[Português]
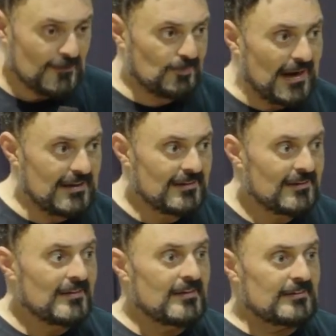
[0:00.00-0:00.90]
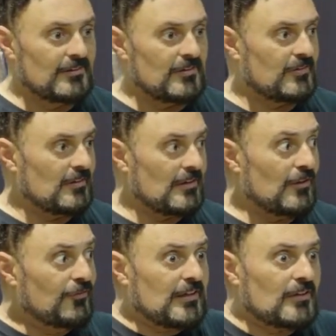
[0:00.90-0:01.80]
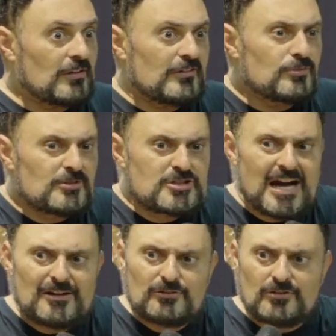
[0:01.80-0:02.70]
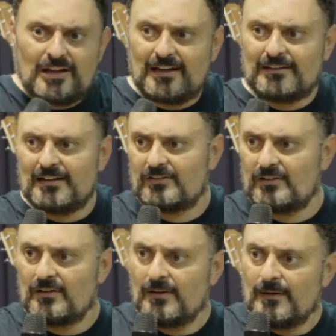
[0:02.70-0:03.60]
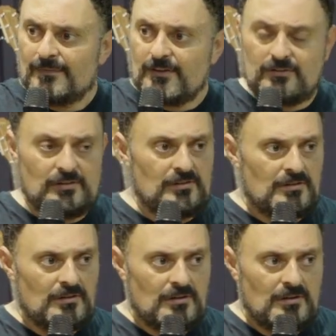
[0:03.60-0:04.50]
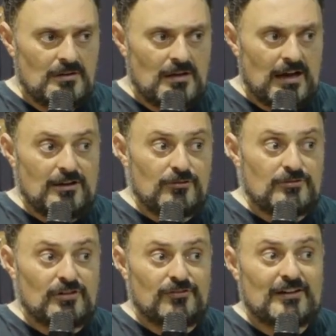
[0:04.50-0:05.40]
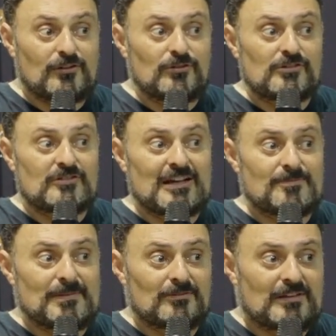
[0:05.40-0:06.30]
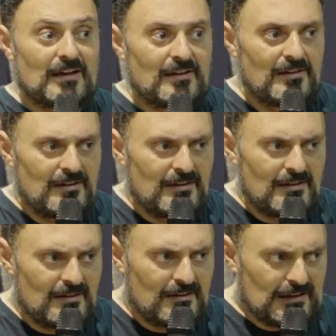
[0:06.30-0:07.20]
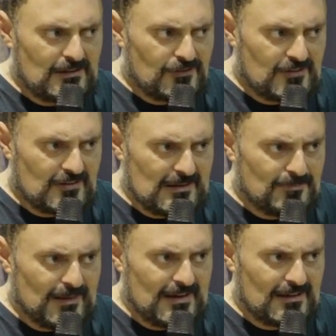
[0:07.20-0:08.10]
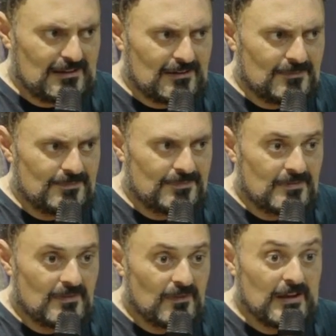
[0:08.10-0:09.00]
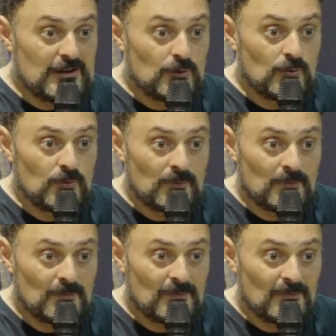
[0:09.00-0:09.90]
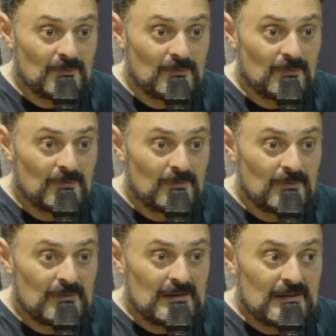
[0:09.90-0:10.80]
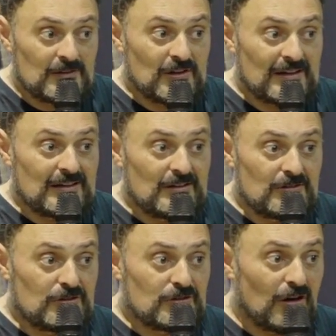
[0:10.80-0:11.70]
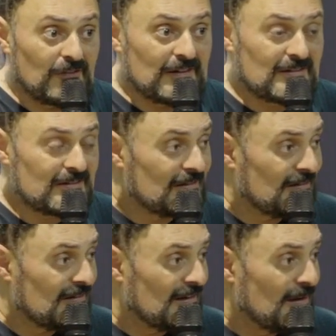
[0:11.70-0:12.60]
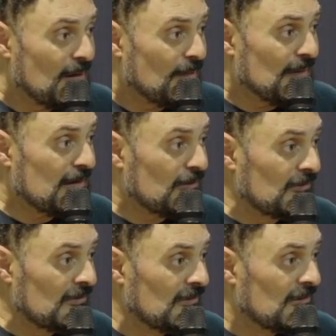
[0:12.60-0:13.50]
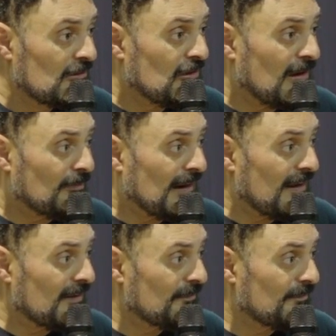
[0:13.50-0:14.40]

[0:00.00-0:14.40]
o pai, e Deus assim, daí eu vi que eles murcharam tudo na cadeira assim. Deus assim, aí eu tive a curiosidade de perguntar: quem de vocês tem pai aqui? Nenhum. Tinha 15 jovens. Nenhum tinha pai.